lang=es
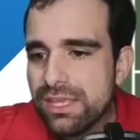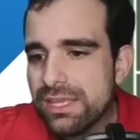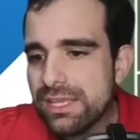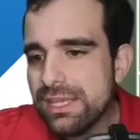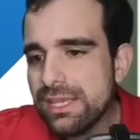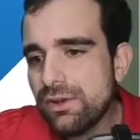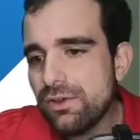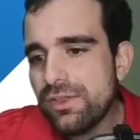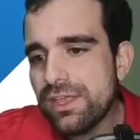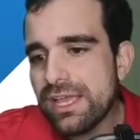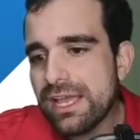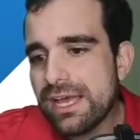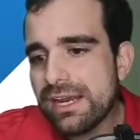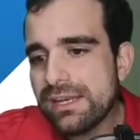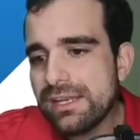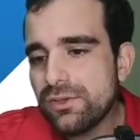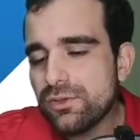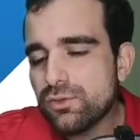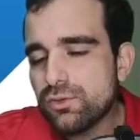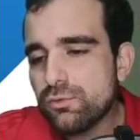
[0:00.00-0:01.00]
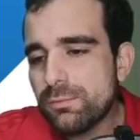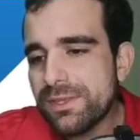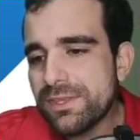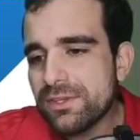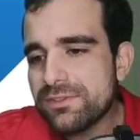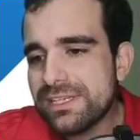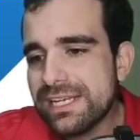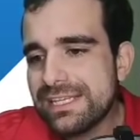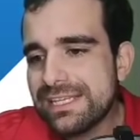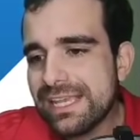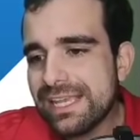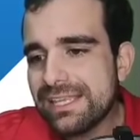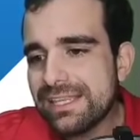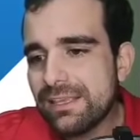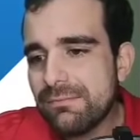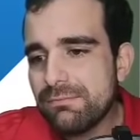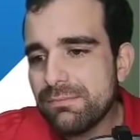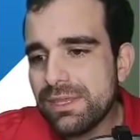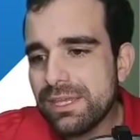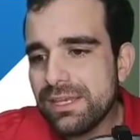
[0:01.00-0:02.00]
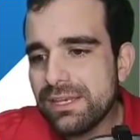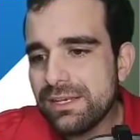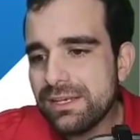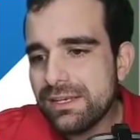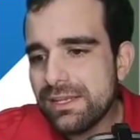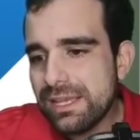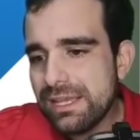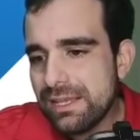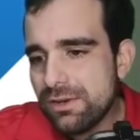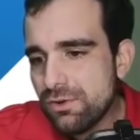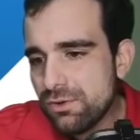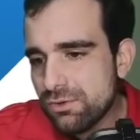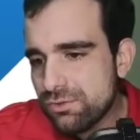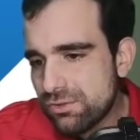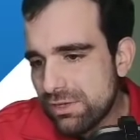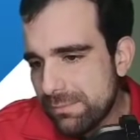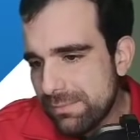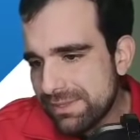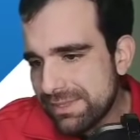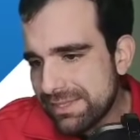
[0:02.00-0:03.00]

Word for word: Y lo de Carrillo sumándose al ataque también, eh, no solamente